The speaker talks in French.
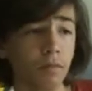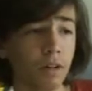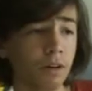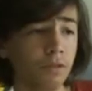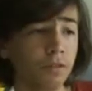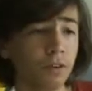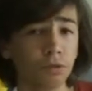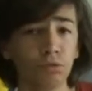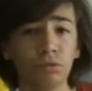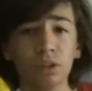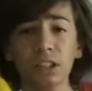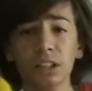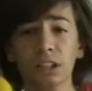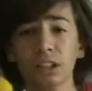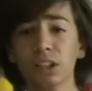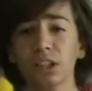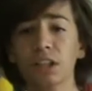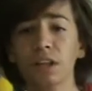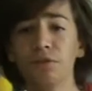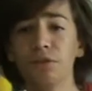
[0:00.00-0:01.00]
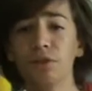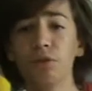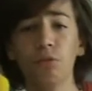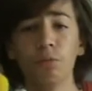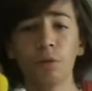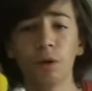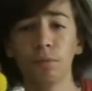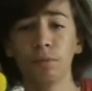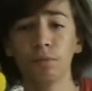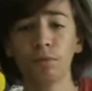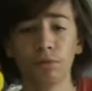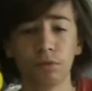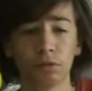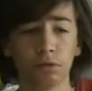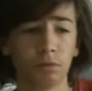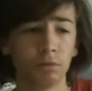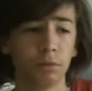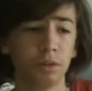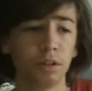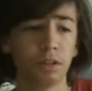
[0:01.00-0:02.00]
Enfin, en tout cas, c'était Dev qui le met un peu plus,
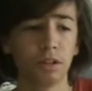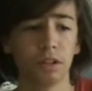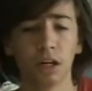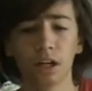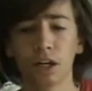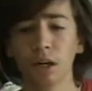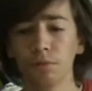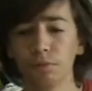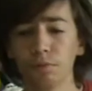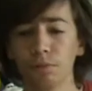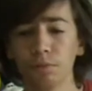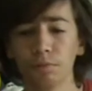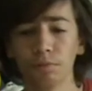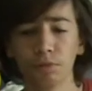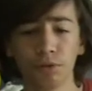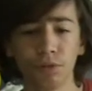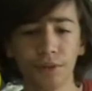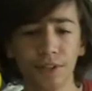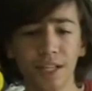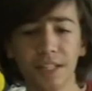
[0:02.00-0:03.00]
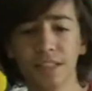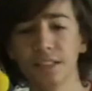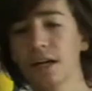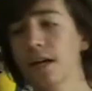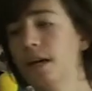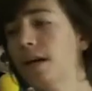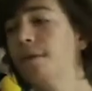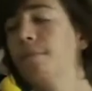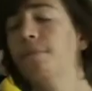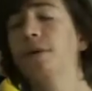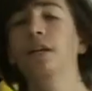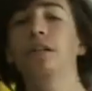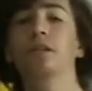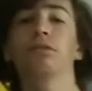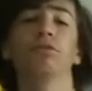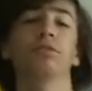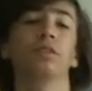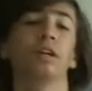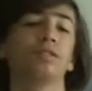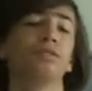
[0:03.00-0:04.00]
euh, mais il a quand même une bonne pointe de vitesse mais
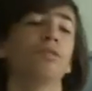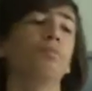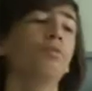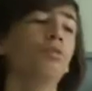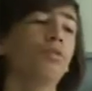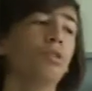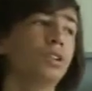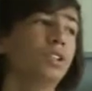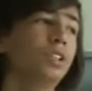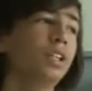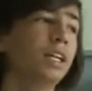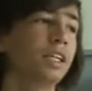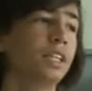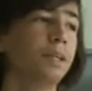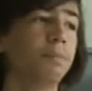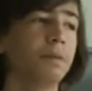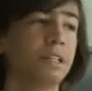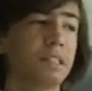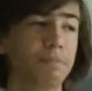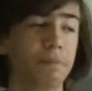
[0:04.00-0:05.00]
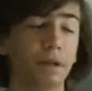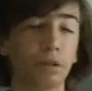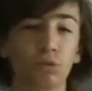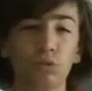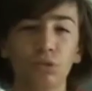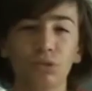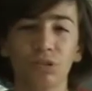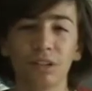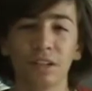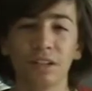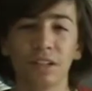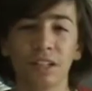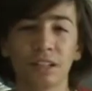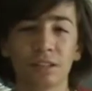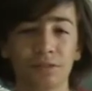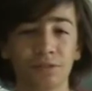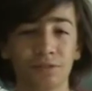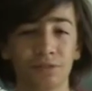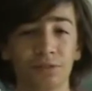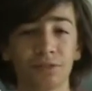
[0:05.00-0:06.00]
que t'as seulement Cortina et qui pèse pas trop sur
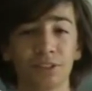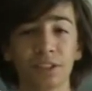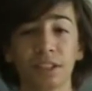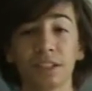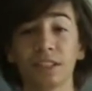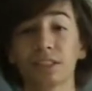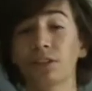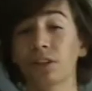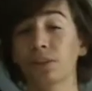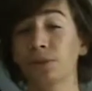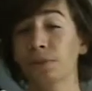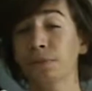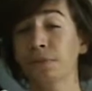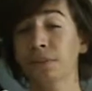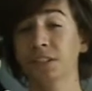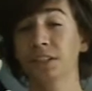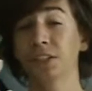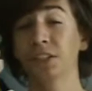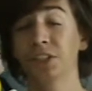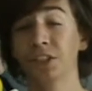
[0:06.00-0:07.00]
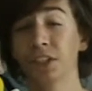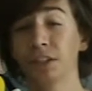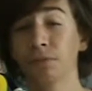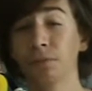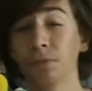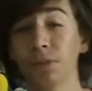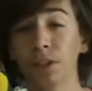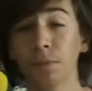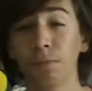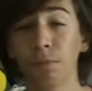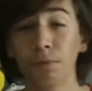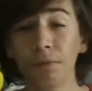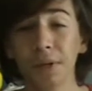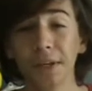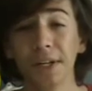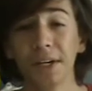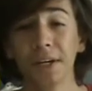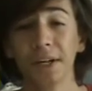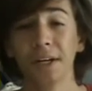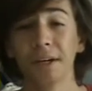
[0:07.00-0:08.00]
l'équipement flandrien, est-ce qu'un top c'est déjà compliqué pour lui
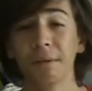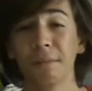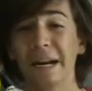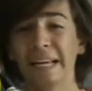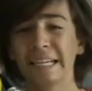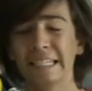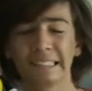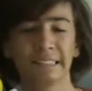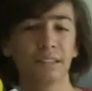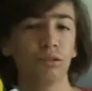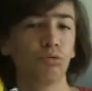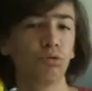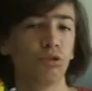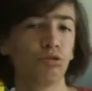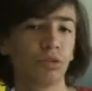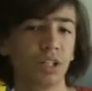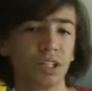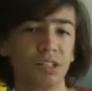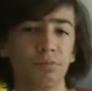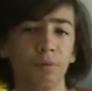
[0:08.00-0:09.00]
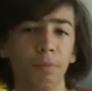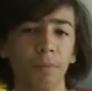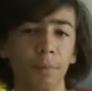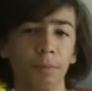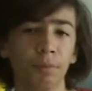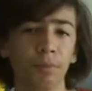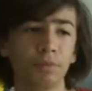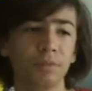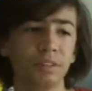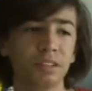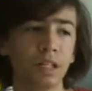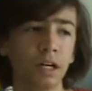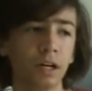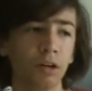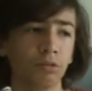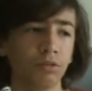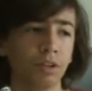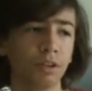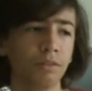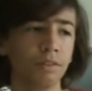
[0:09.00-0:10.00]
bah, Avec Cassie, tu joue joues quasiment pas pour Movistar,
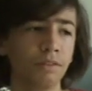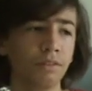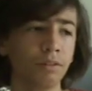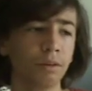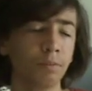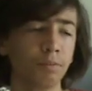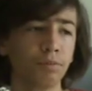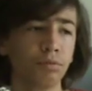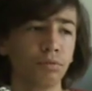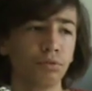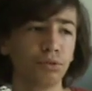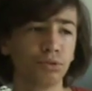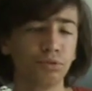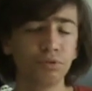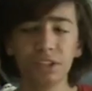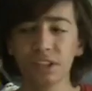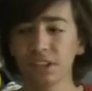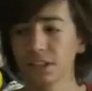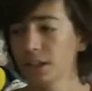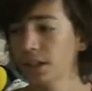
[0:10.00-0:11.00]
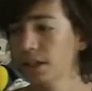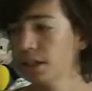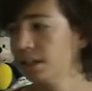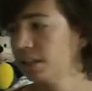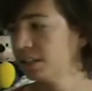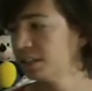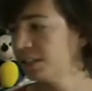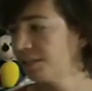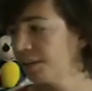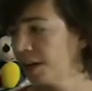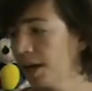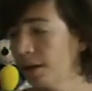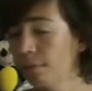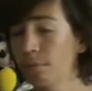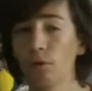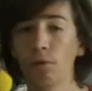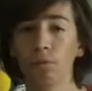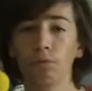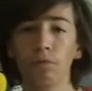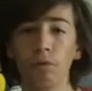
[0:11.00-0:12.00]
alors on avait vu un peu le Suisse, c'est vrai,
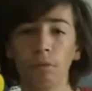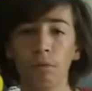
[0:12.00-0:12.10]
bon,